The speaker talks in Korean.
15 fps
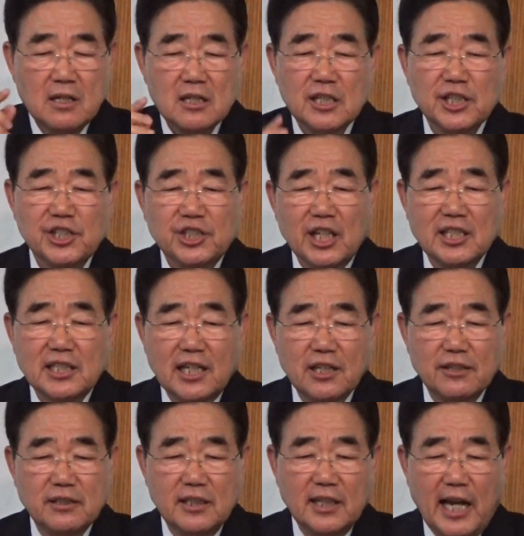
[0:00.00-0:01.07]
크리스천
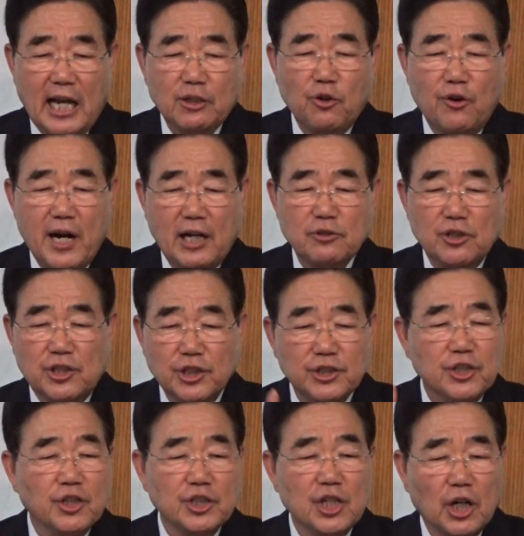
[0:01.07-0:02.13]
자녀들이 학교 가서 그
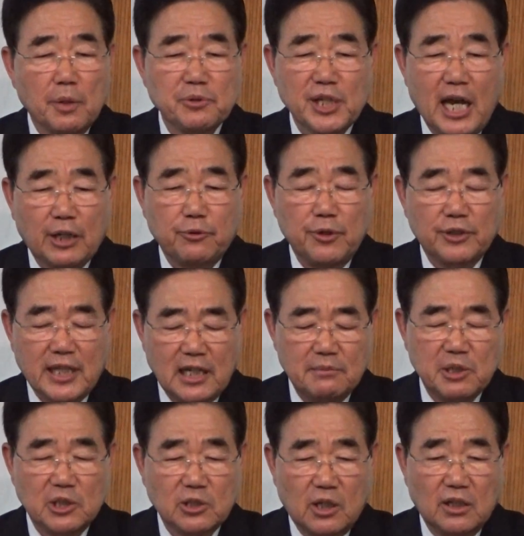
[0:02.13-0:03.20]
능력이 없이 학교를
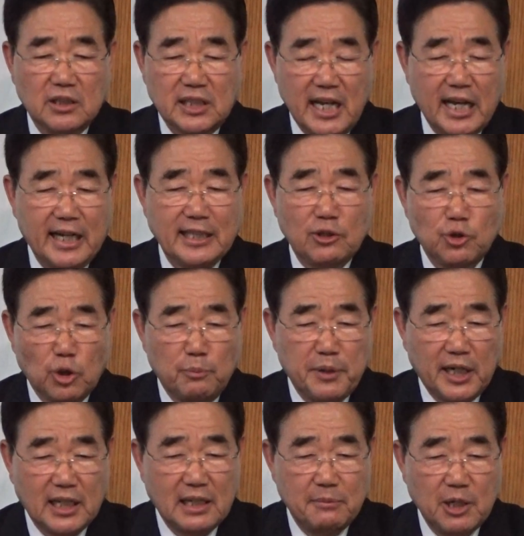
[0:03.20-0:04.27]
다니면서 대학까지
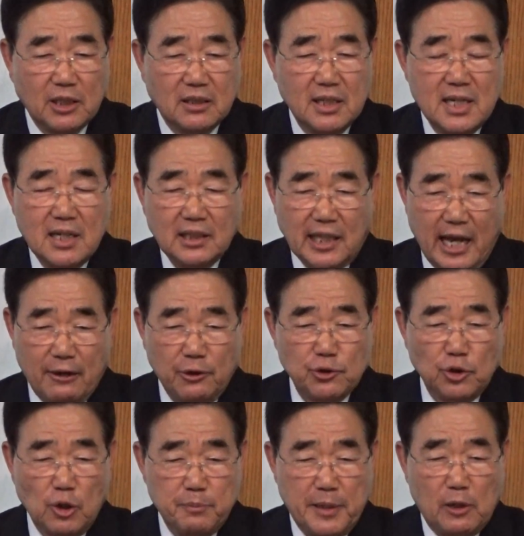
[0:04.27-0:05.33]
졸업하게 되면 대학원
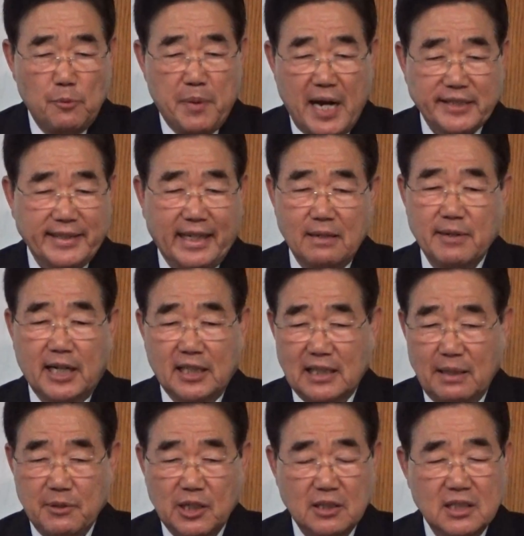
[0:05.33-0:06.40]
졸업하고 박사학위 받게
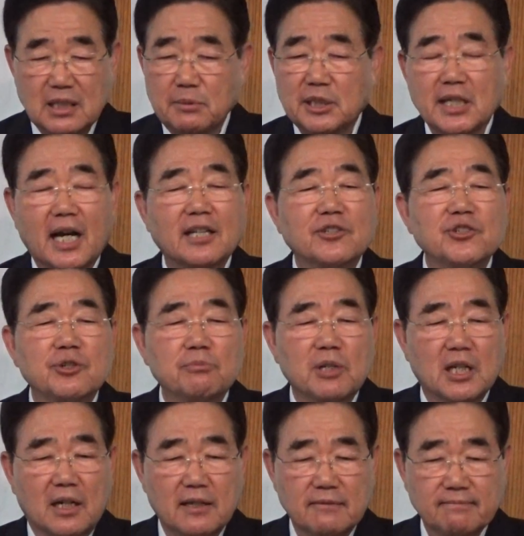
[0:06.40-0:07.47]
되면 이미 대학 안
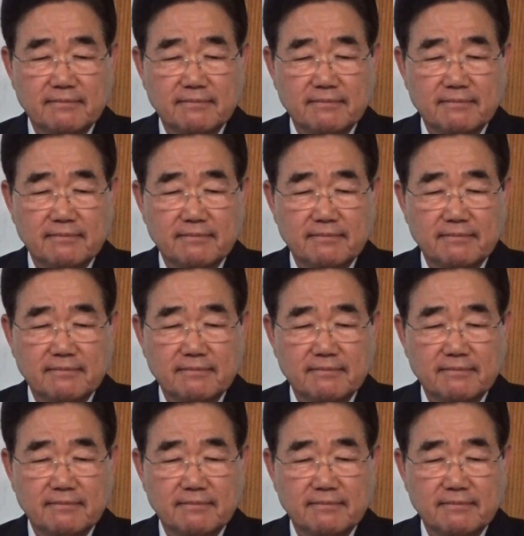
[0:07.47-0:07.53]
늦습니다.